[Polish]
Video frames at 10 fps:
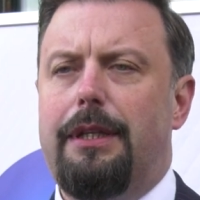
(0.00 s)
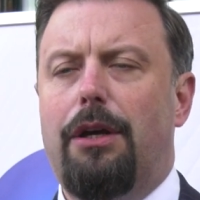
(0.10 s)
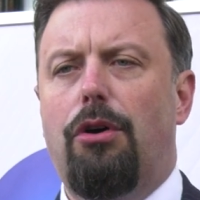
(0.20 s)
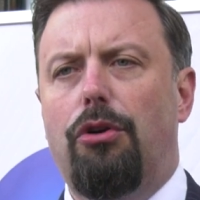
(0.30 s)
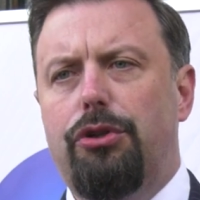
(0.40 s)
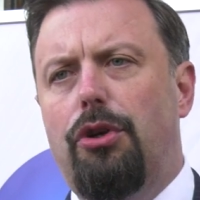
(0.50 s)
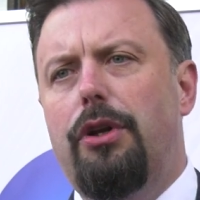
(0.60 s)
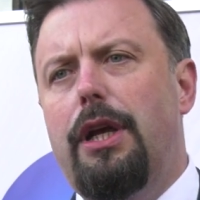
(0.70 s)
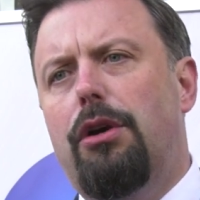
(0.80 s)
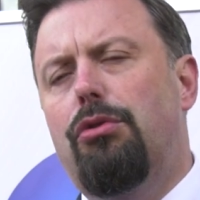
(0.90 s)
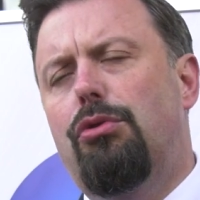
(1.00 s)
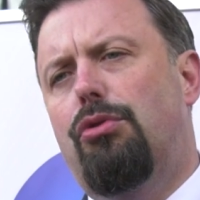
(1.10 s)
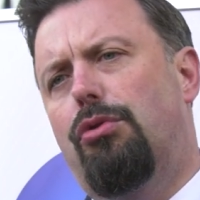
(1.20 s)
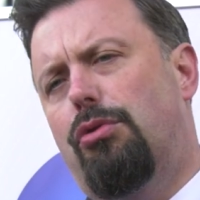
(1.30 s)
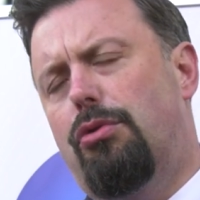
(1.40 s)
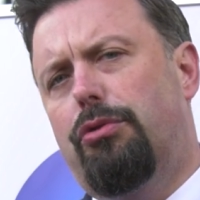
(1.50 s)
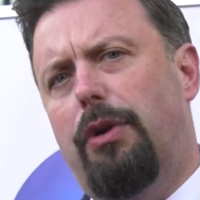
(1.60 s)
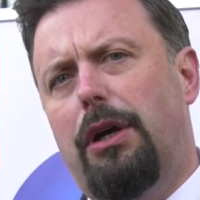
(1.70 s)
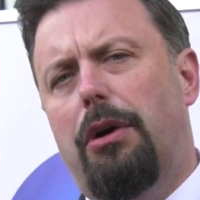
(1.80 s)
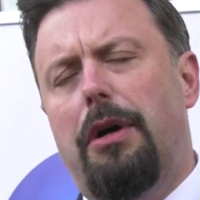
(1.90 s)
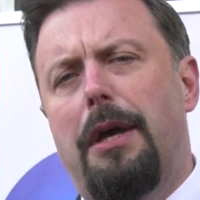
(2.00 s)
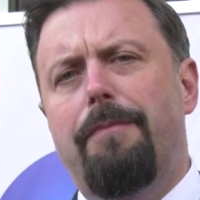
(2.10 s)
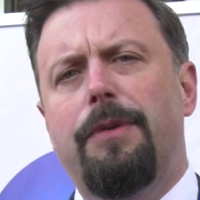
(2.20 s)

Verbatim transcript: tego oddolnego ruchu, ruchu, którego